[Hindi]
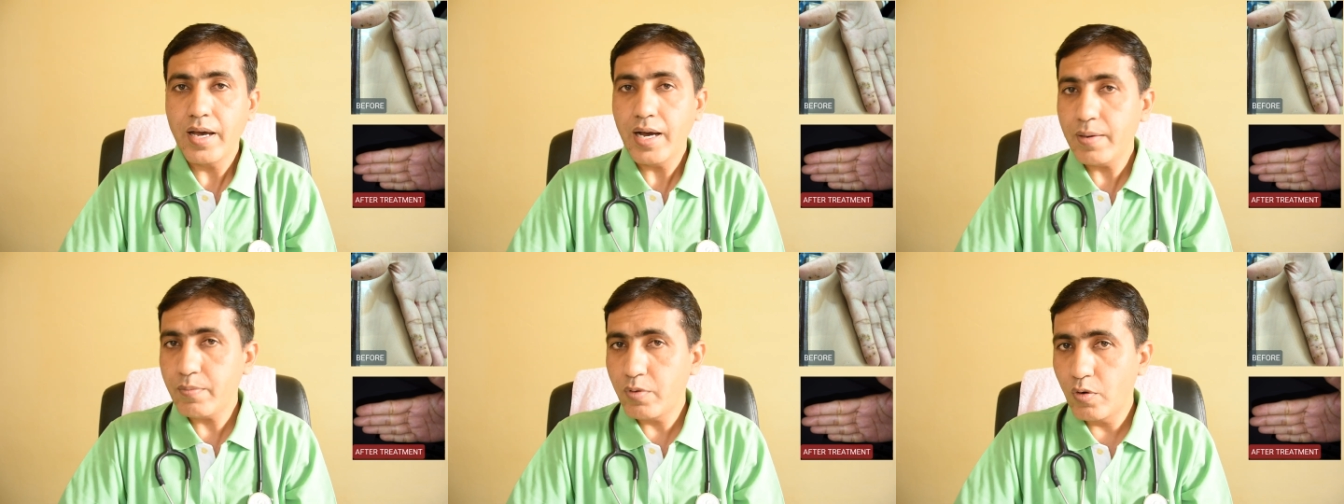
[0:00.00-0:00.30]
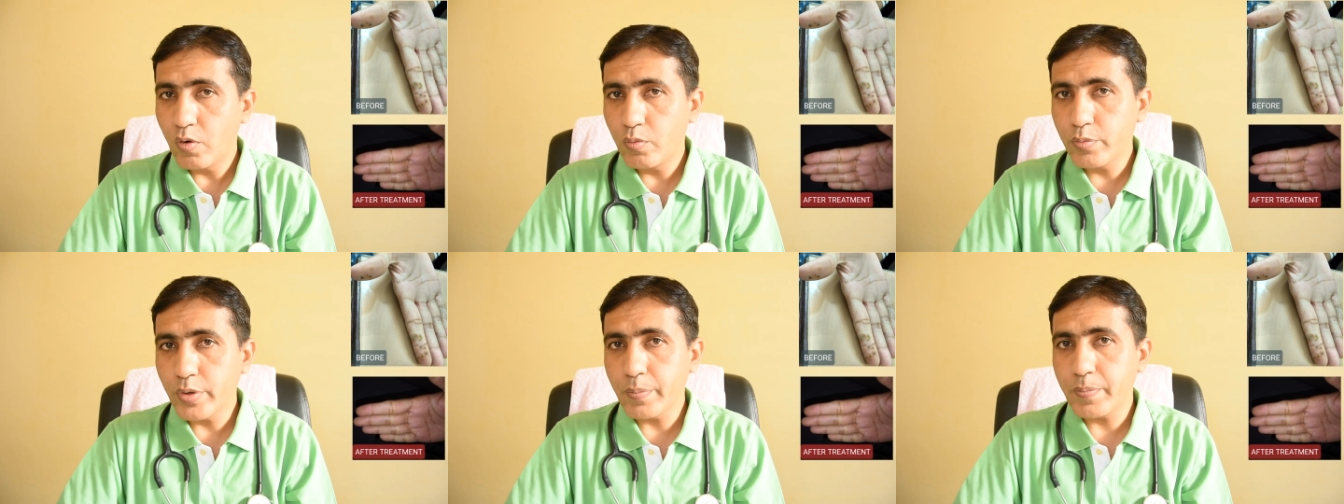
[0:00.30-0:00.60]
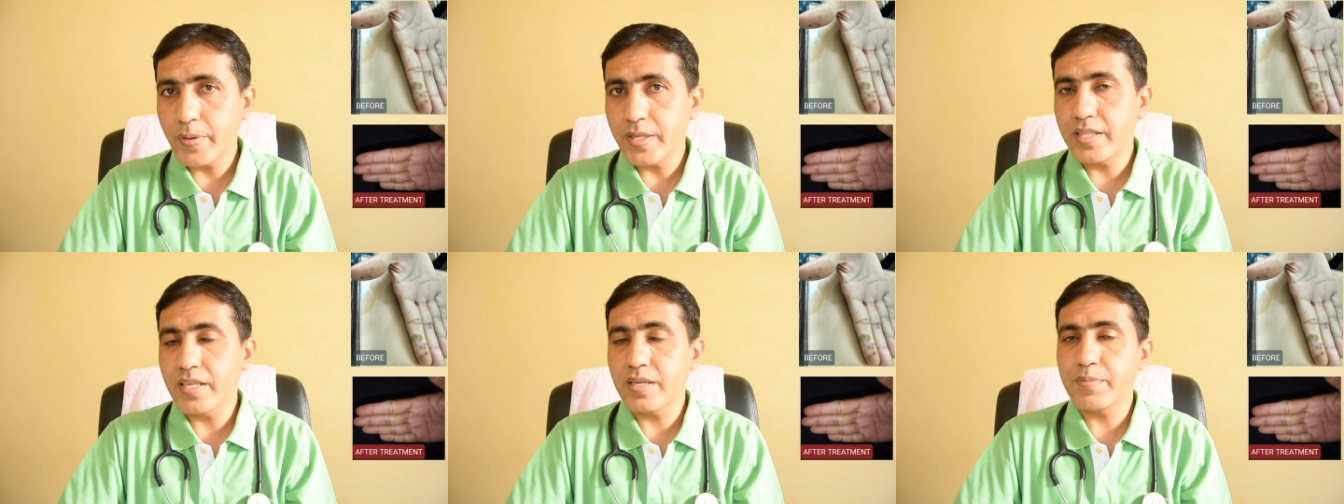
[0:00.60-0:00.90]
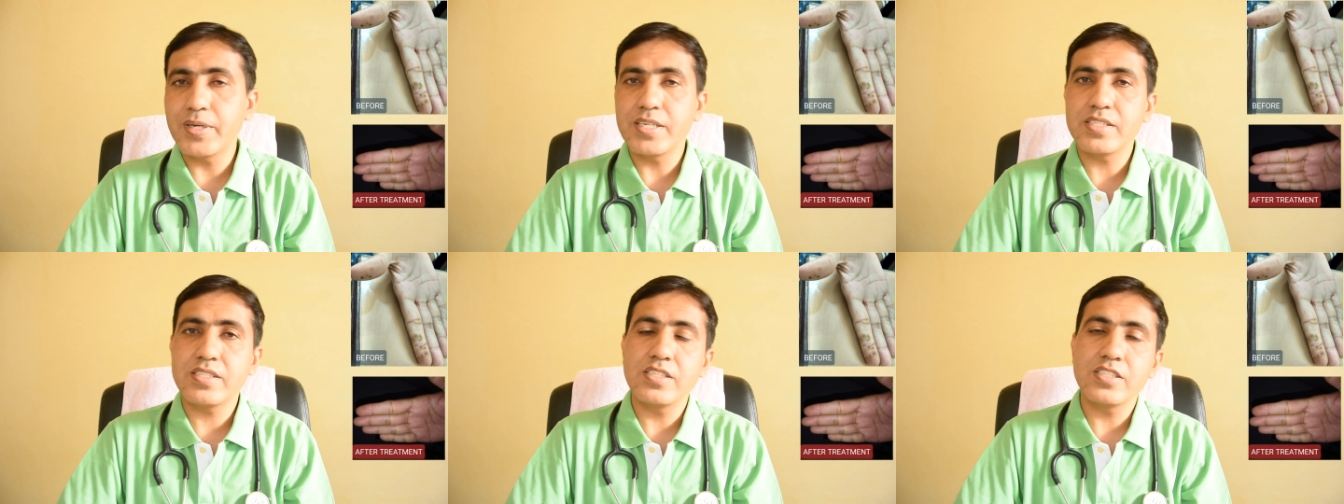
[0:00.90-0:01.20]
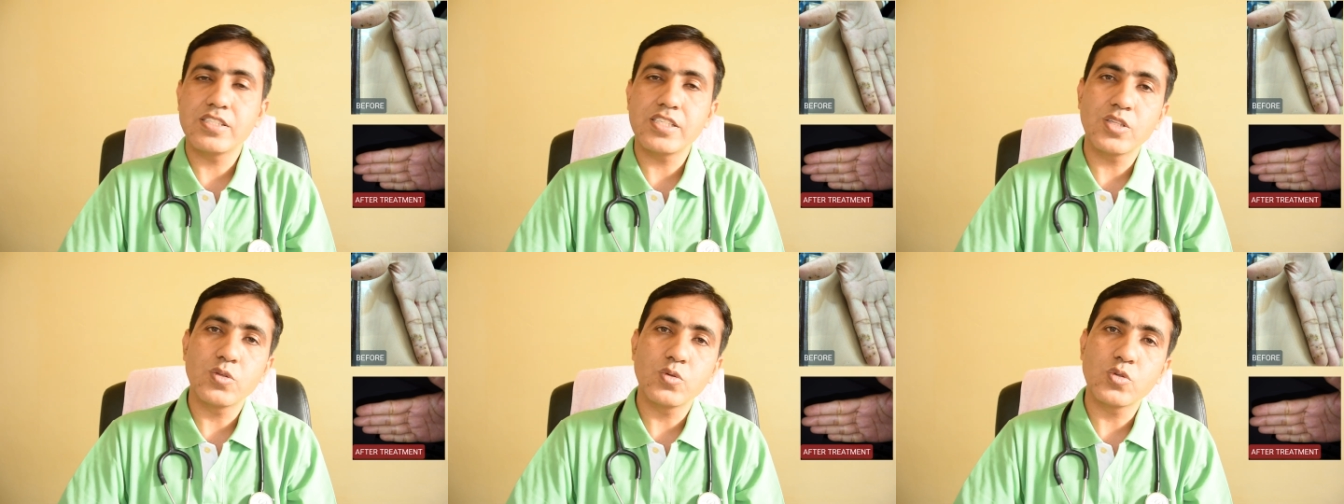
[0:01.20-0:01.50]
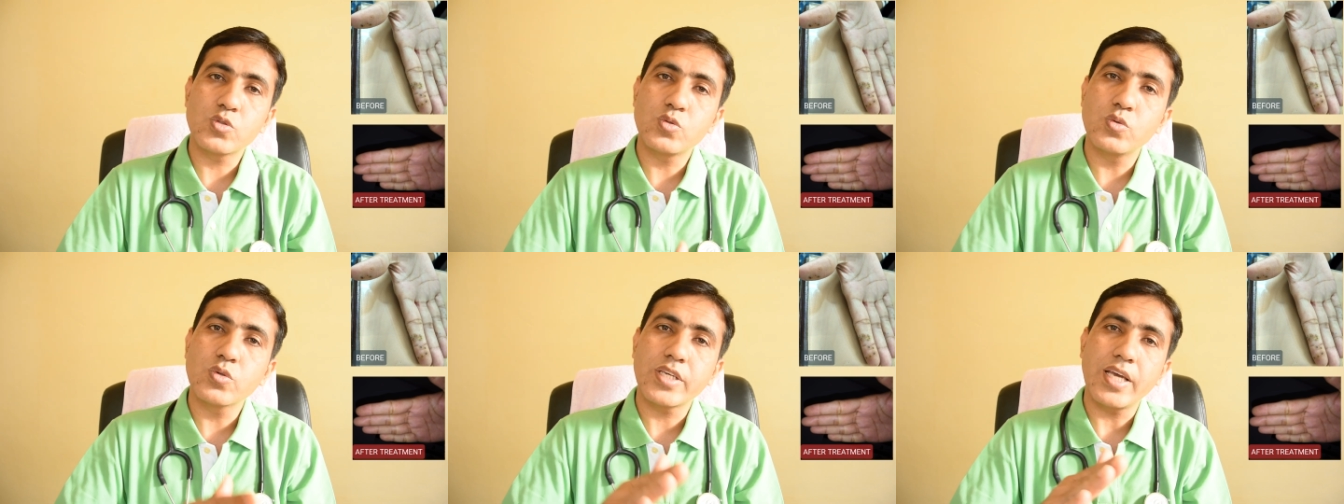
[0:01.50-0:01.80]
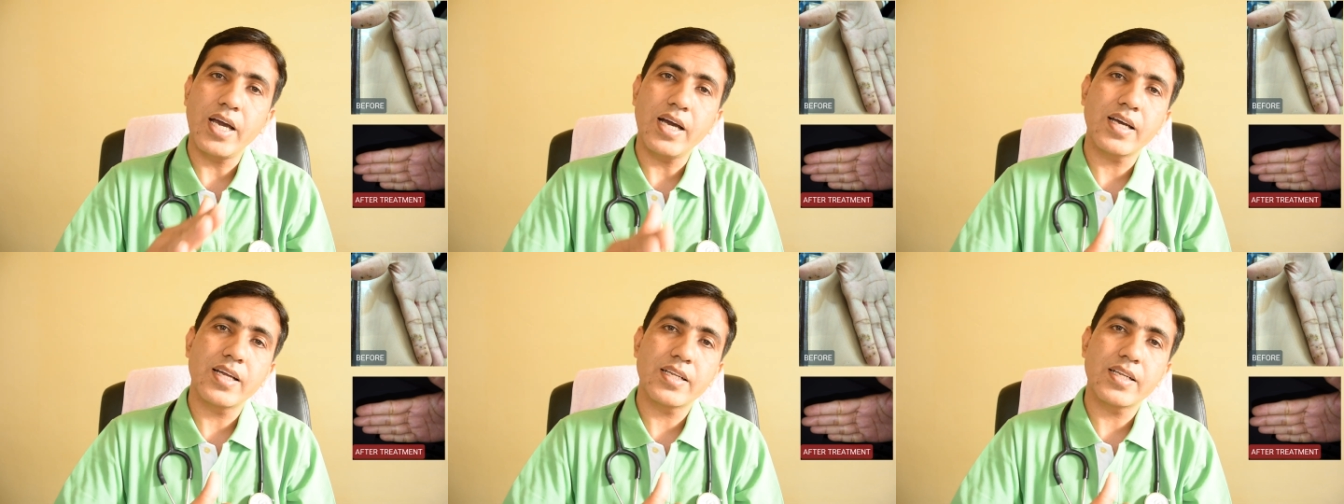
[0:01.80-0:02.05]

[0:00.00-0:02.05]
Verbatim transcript: अब होम्योपैथिक मेडिसिन से दोस्तों क्या